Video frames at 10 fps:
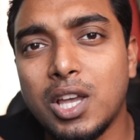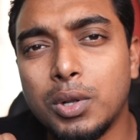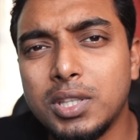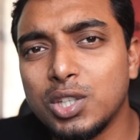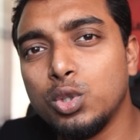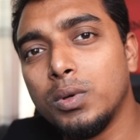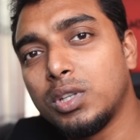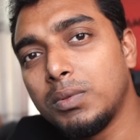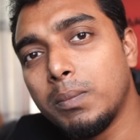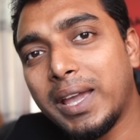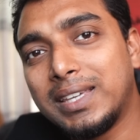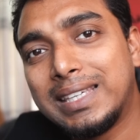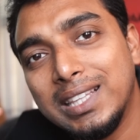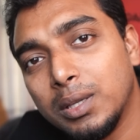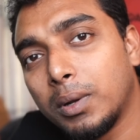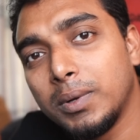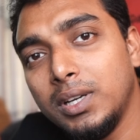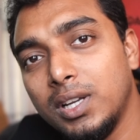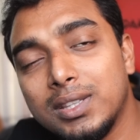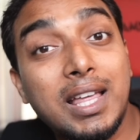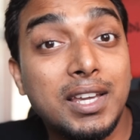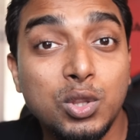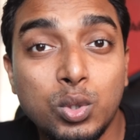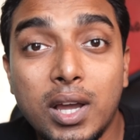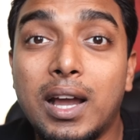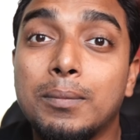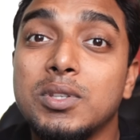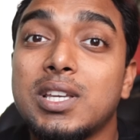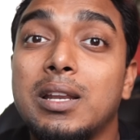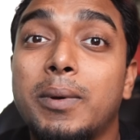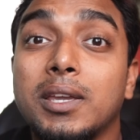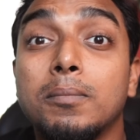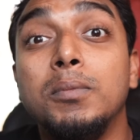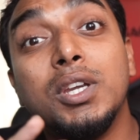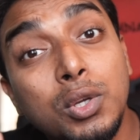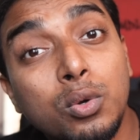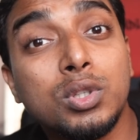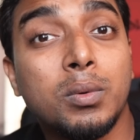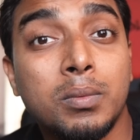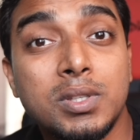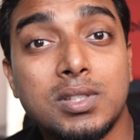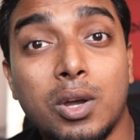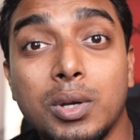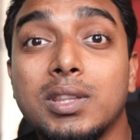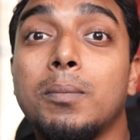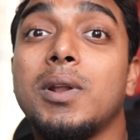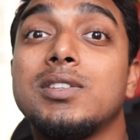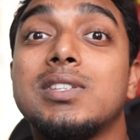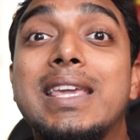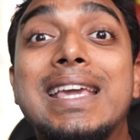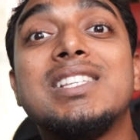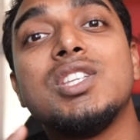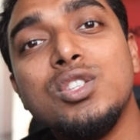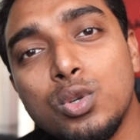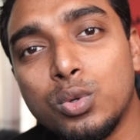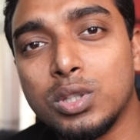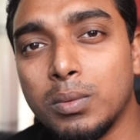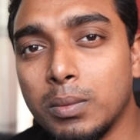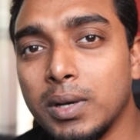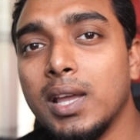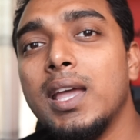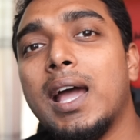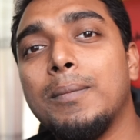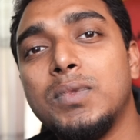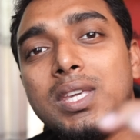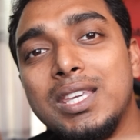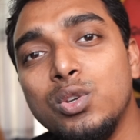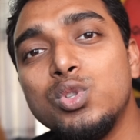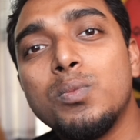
সাওয়ারি থেকে শুধুমাত্র আপনি বাইক কিনতে পারবেন তা কিন্তু না আপনি চাইলে বাইক বিক্রিও করতে পারবেন সাওয়ারিতে প্লাস এক্সচেঞ্জও করতে নিতে পারবেন আপনি ইউজড